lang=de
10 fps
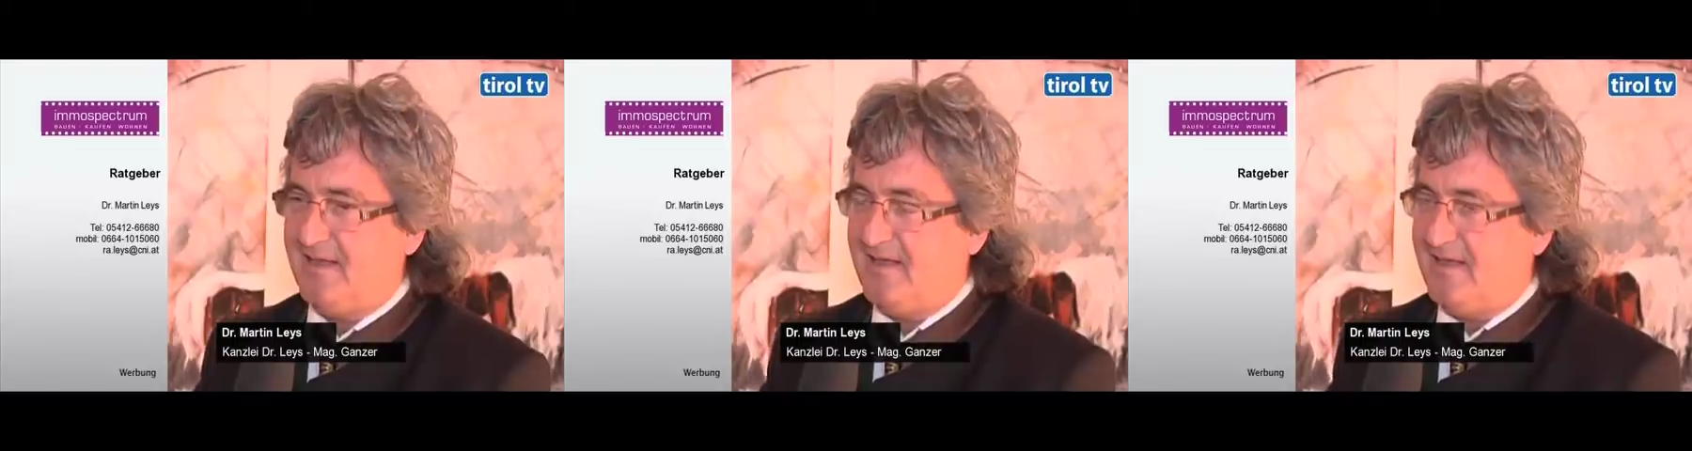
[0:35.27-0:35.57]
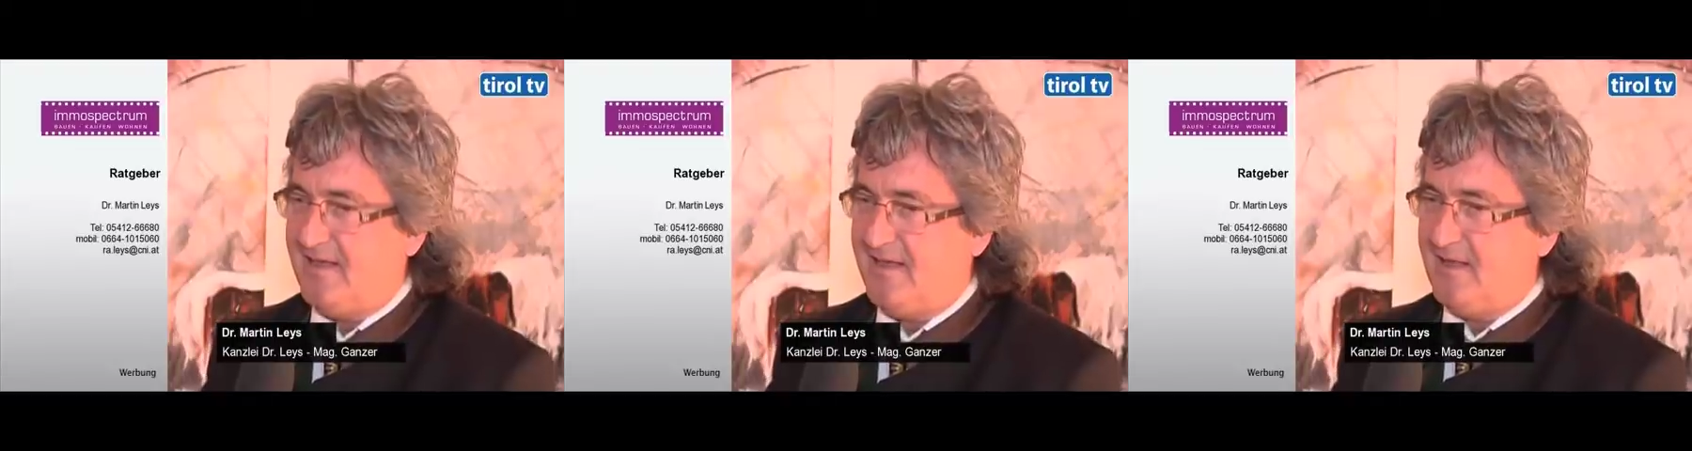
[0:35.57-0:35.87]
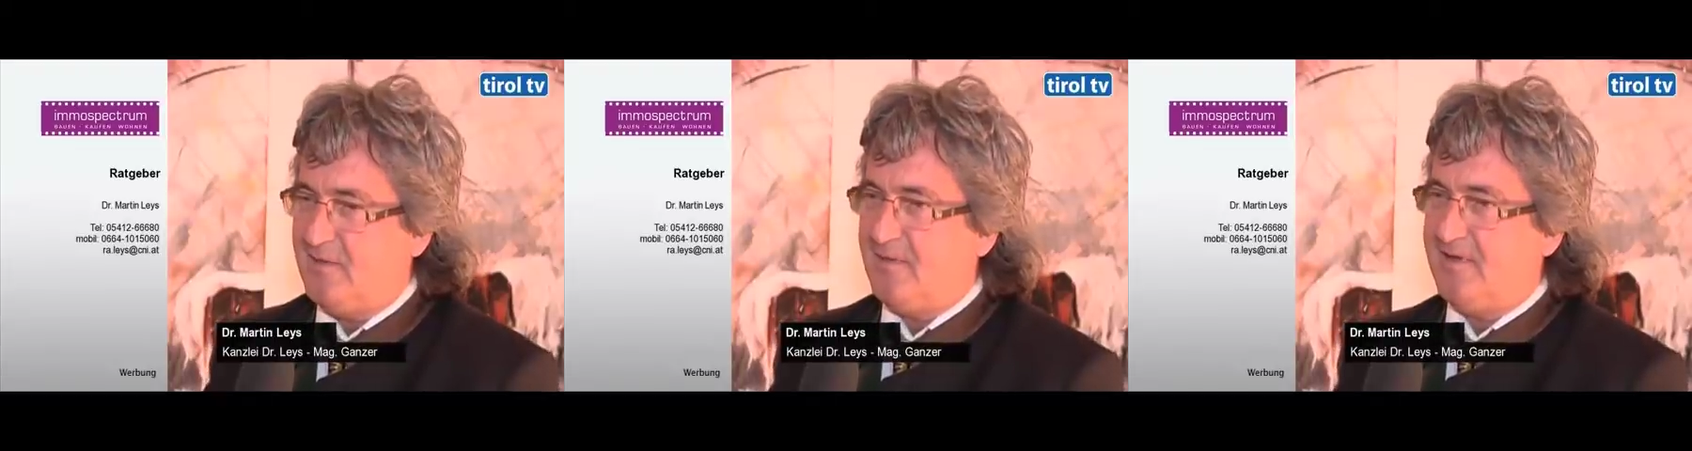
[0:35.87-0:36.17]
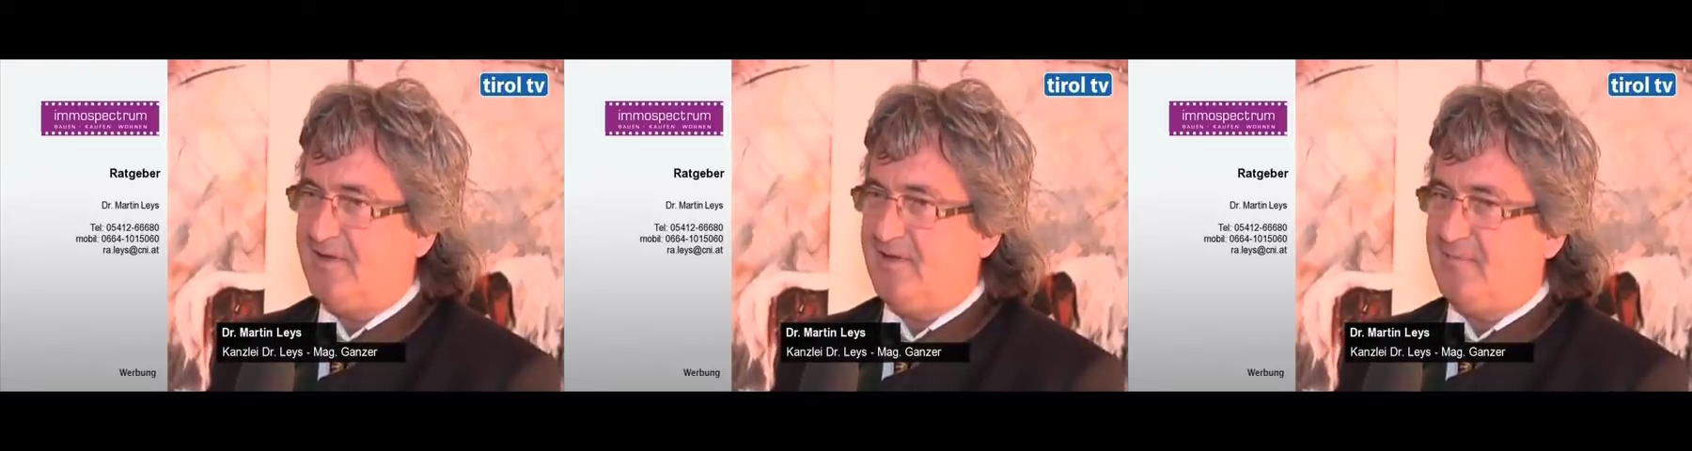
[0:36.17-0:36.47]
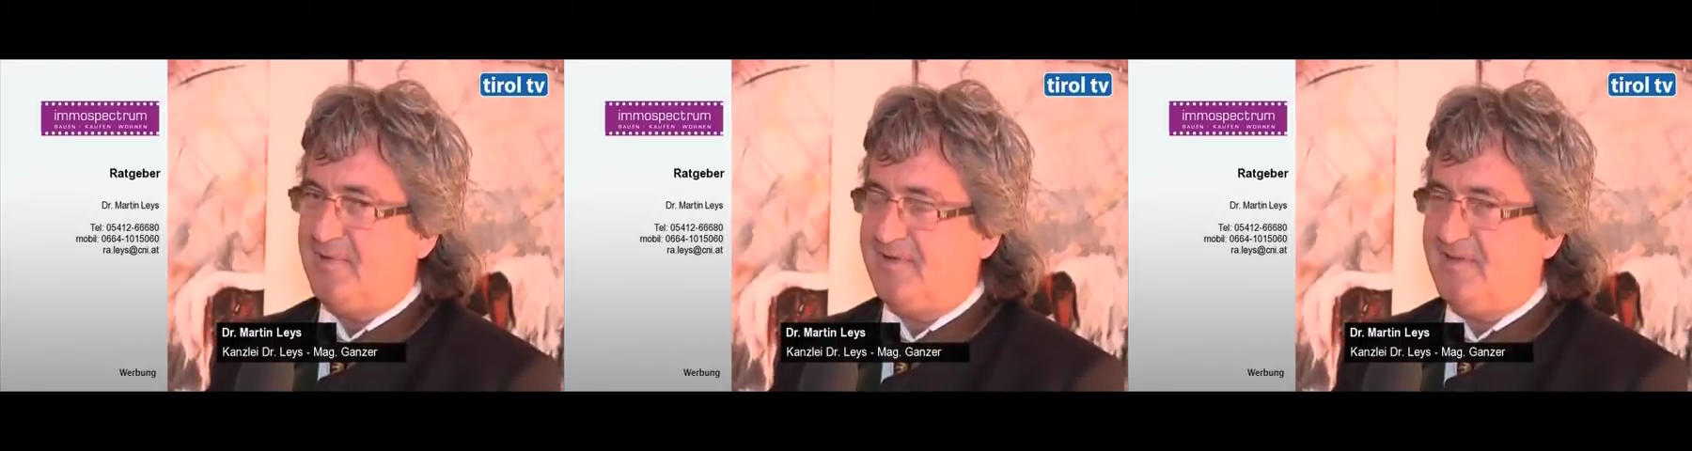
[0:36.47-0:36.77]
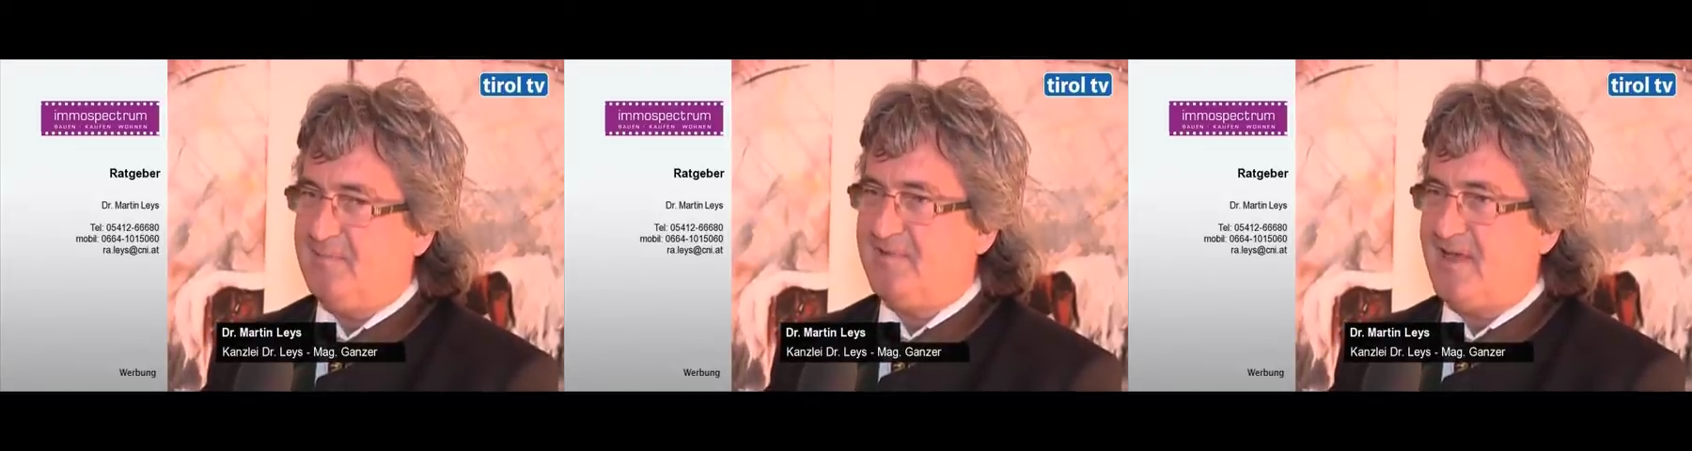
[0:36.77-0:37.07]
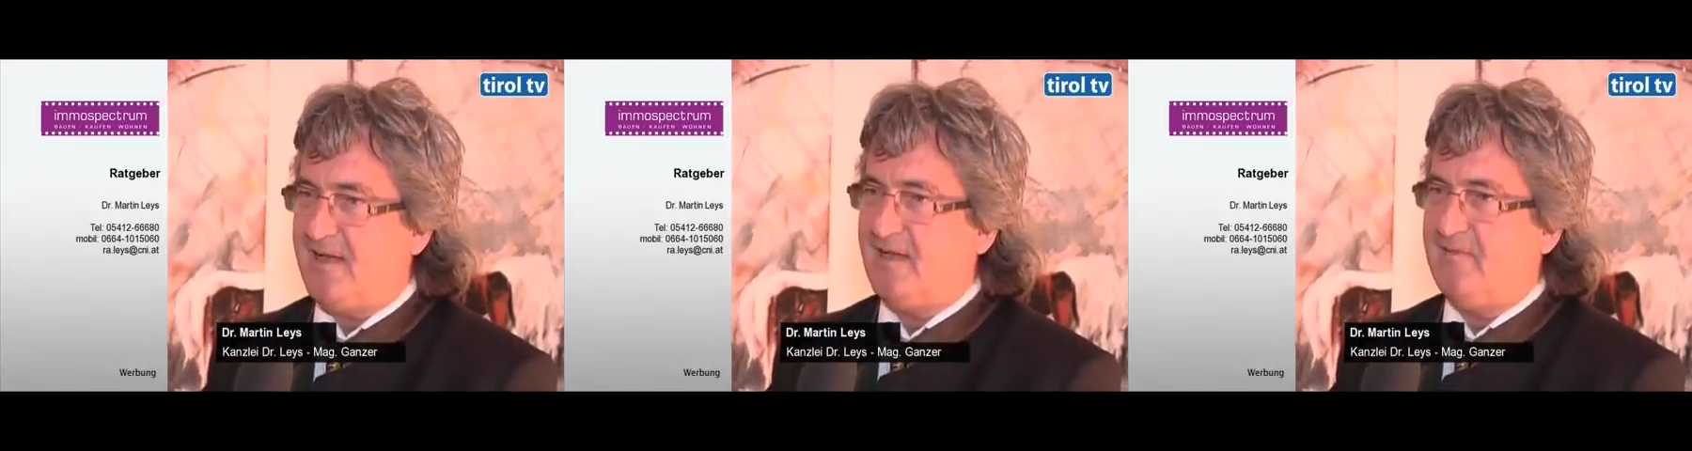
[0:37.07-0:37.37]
äh, Regelungen, die im Prinzip sagen,